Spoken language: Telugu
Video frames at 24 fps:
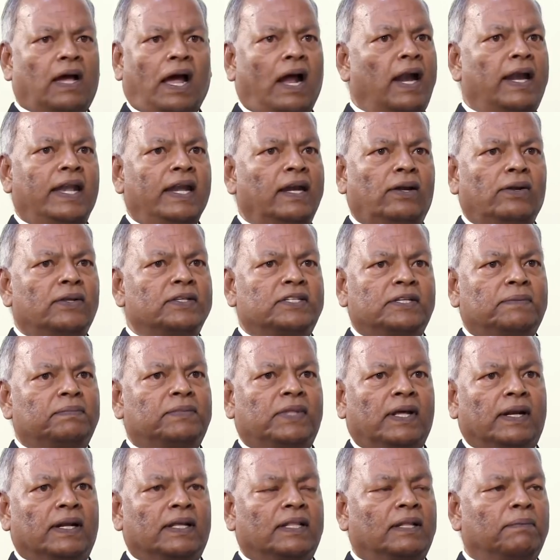ఆడిట్లో
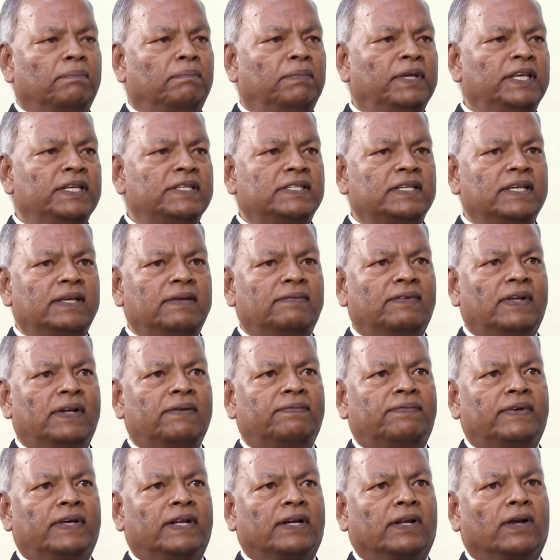చెప్తారు కదా బీసీ
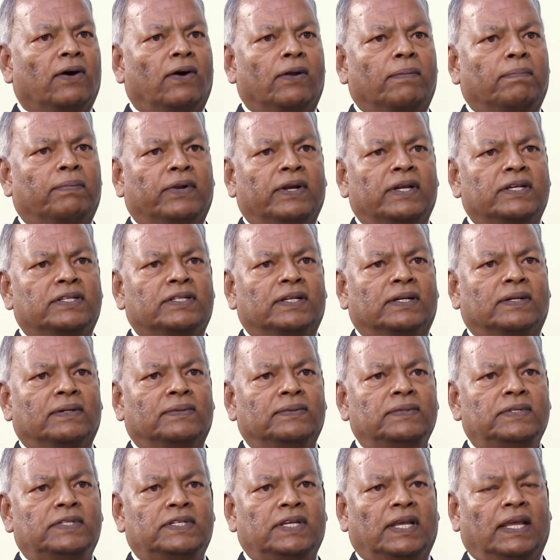వెల్ఫేర్ కార్పొరేషన్
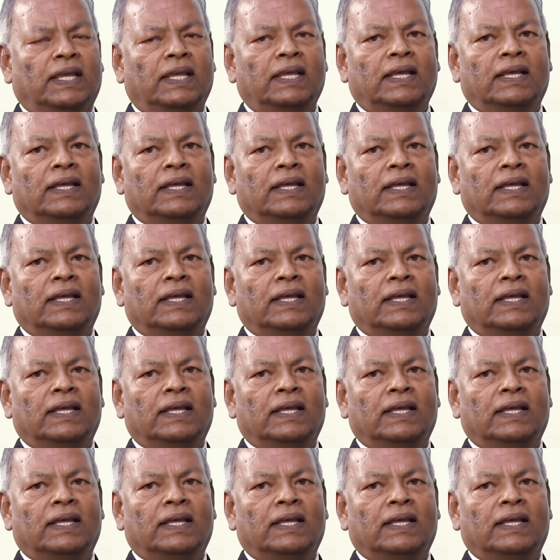నుంచి